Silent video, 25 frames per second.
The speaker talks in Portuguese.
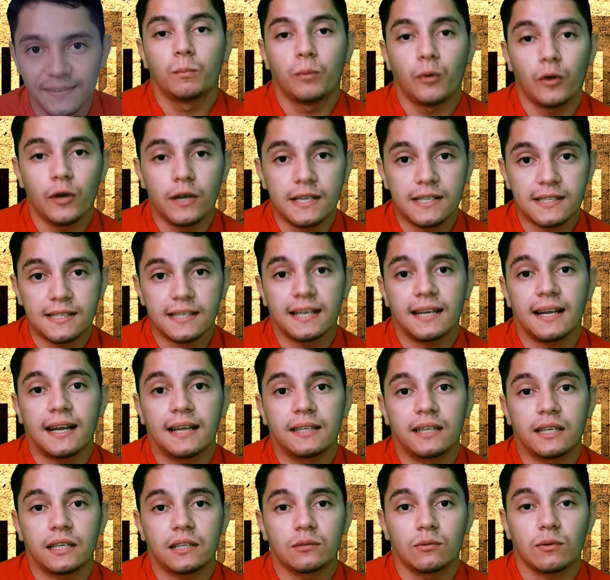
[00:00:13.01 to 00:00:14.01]
Pois é,
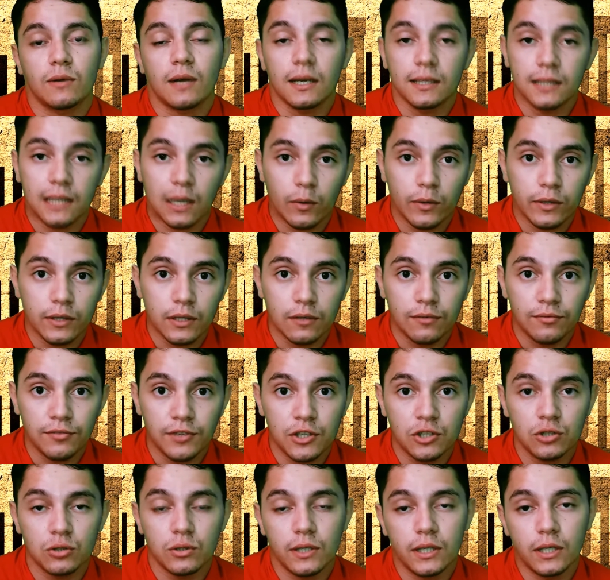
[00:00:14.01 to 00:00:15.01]
galera do canal
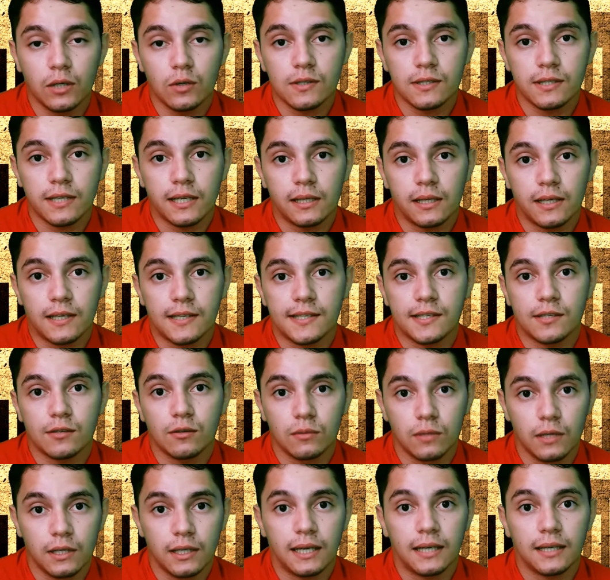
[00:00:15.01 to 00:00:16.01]
Itavídeo, eu
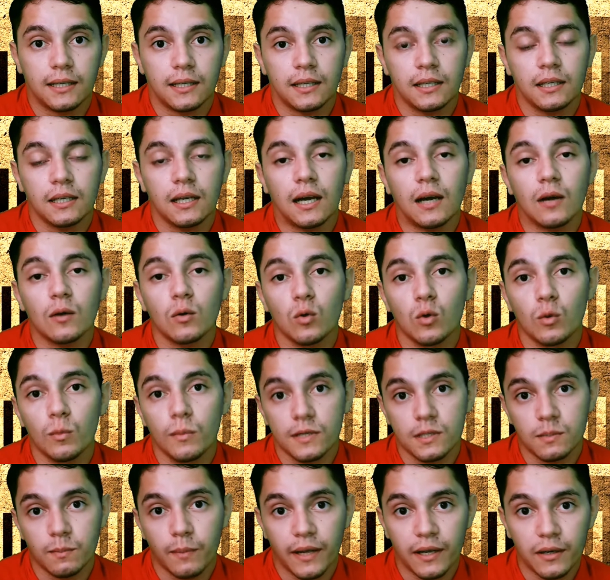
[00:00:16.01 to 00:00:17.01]
selecionei aqui
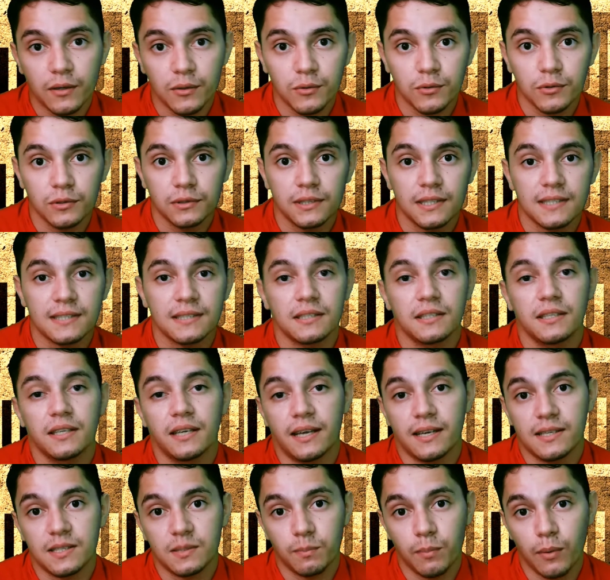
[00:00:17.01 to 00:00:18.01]
algumas perguntas e
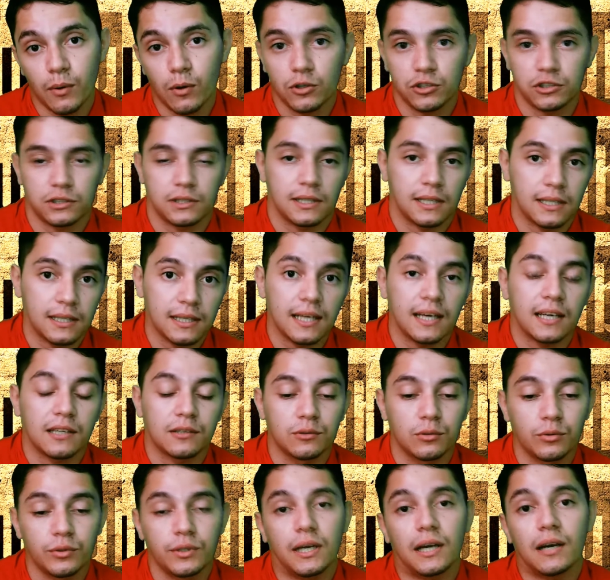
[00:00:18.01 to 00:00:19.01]
resposta,
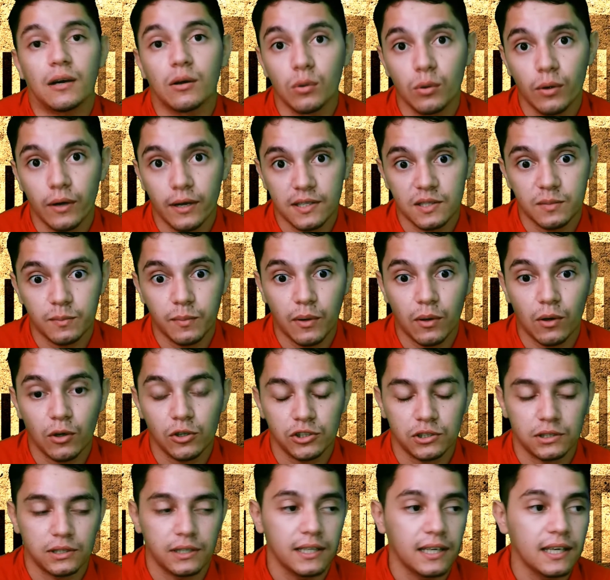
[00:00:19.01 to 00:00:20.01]
claro, do Yahoo
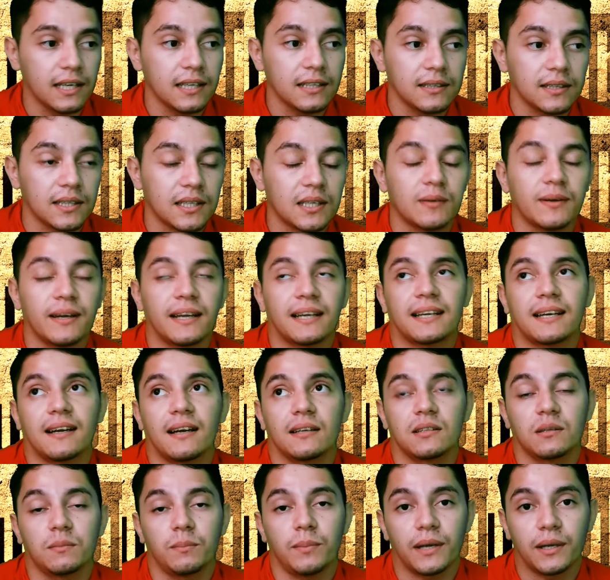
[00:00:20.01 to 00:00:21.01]
Resposta. Então, é
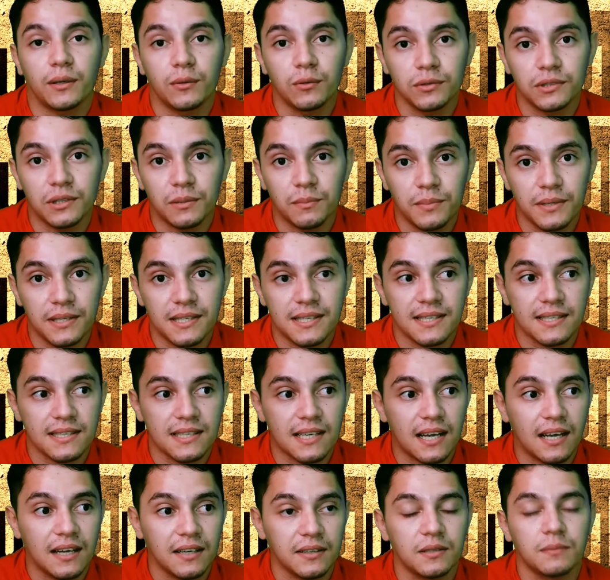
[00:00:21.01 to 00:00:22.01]
cada pergunta
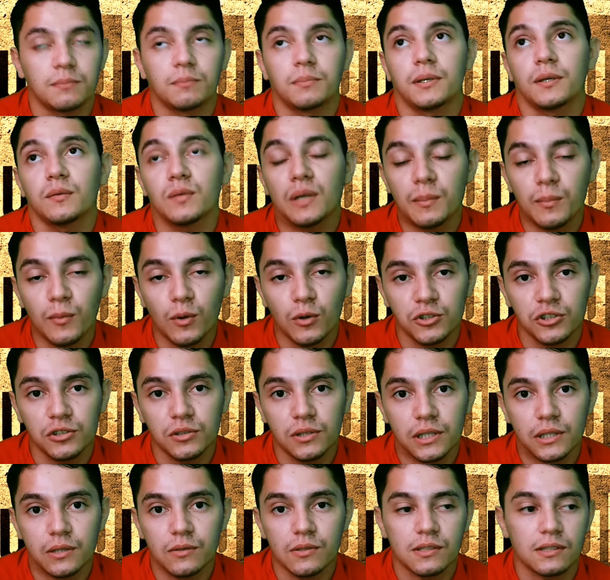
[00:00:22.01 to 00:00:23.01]
bizarra que, pelo amor de
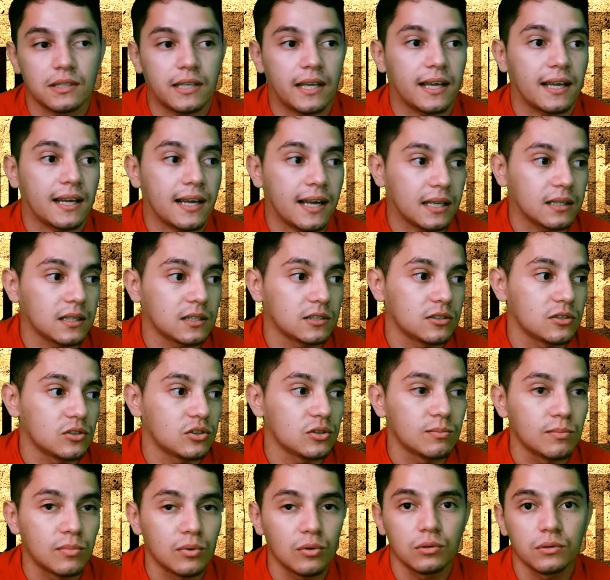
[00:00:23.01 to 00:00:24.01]
Deus, é cada
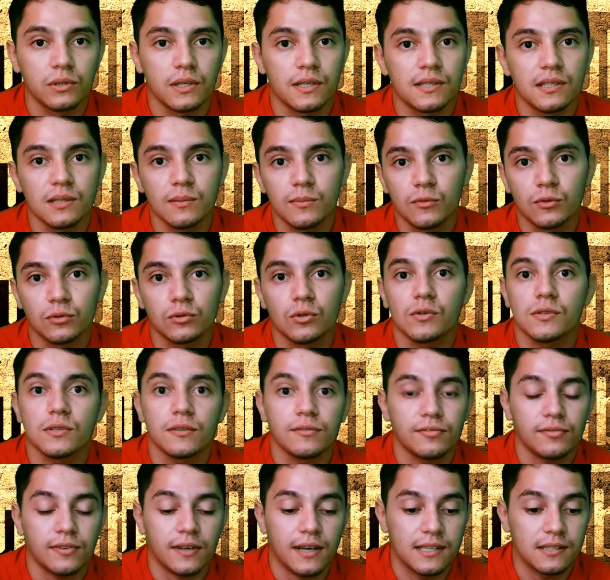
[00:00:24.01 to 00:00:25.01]
gente burro nesse mundo ou
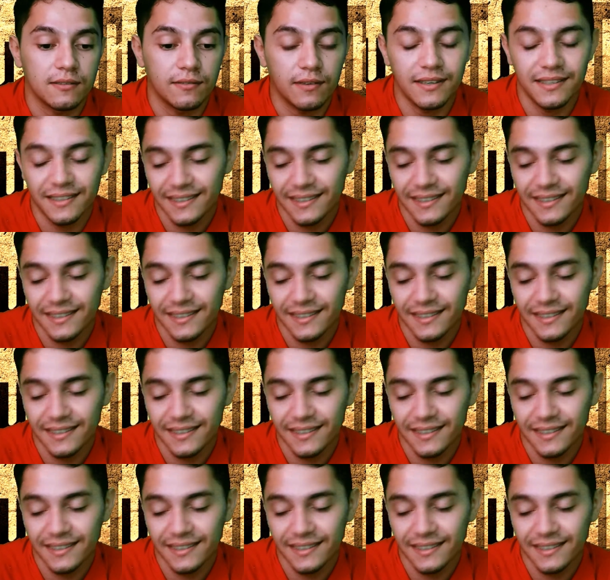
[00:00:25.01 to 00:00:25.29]
se faz.